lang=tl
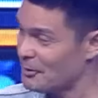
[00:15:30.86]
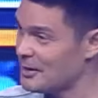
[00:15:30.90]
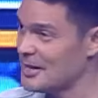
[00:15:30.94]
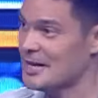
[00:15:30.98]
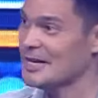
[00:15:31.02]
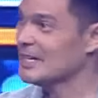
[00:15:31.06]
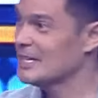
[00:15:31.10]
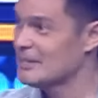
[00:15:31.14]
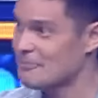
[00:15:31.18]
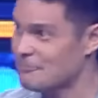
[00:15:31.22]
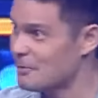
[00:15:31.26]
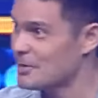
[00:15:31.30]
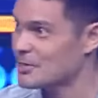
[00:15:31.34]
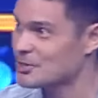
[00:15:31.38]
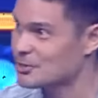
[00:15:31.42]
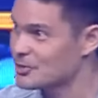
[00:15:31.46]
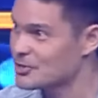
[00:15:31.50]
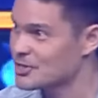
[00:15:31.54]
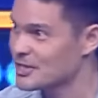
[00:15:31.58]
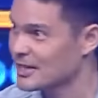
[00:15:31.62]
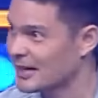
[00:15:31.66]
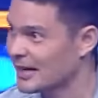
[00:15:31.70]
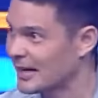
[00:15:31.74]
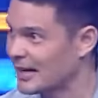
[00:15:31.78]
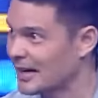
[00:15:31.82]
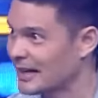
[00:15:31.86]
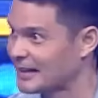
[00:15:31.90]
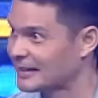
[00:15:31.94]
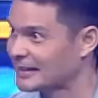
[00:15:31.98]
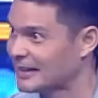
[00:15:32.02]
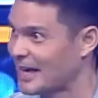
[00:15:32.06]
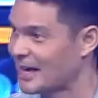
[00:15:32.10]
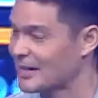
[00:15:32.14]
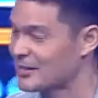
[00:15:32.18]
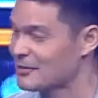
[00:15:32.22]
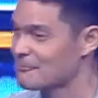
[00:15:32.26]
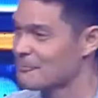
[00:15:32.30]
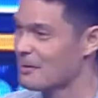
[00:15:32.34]
walang ipis dun sa
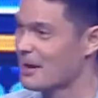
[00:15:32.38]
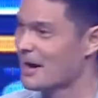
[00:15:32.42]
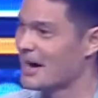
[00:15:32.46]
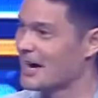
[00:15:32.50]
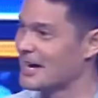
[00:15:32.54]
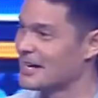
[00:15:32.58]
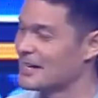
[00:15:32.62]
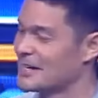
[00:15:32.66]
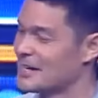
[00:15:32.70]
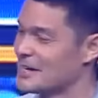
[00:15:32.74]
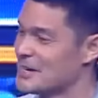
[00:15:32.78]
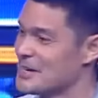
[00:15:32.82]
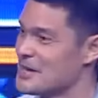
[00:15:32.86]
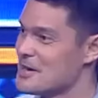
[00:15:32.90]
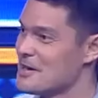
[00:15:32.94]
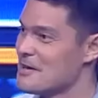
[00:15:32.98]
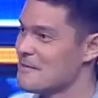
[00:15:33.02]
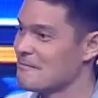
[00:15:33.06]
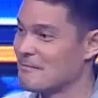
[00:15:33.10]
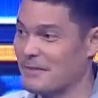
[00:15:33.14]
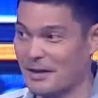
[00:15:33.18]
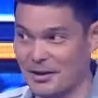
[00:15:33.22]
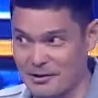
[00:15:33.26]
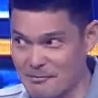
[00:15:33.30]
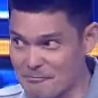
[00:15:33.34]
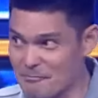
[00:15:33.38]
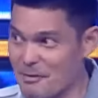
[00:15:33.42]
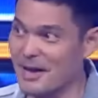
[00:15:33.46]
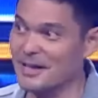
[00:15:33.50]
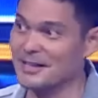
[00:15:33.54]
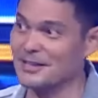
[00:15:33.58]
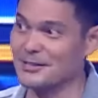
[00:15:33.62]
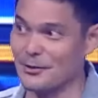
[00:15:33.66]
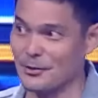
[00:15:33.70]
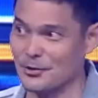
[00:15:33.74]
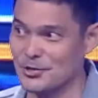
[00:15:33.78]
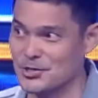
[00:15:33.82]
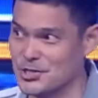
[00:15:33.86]
rerentahan yung bahay. Pero bad
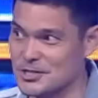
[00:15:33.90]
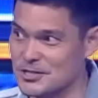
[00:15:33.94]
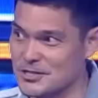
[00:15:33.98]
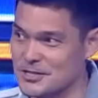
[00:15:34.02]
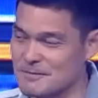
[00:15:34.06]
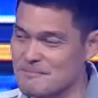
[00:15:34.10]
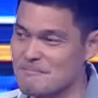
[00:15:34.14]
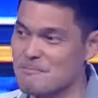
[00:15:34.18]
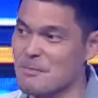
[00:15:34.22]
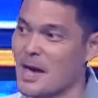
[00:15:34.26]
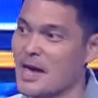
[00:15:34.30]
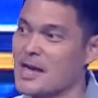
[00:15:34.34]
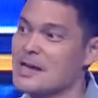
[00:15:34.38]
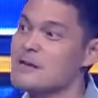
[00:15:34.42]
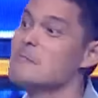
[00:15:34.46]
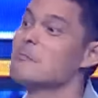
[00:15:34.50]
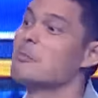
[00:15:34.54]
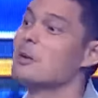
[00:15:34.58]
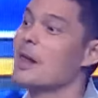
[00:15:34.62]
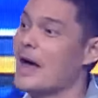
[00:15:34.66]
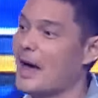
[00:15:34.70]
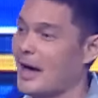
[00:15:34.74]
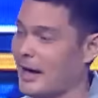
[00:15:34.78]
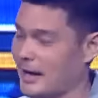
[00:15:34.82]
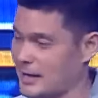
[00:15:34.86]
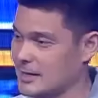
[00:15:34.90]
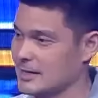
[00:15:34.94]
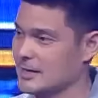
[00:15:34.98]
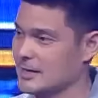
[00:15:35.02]
news, may blank.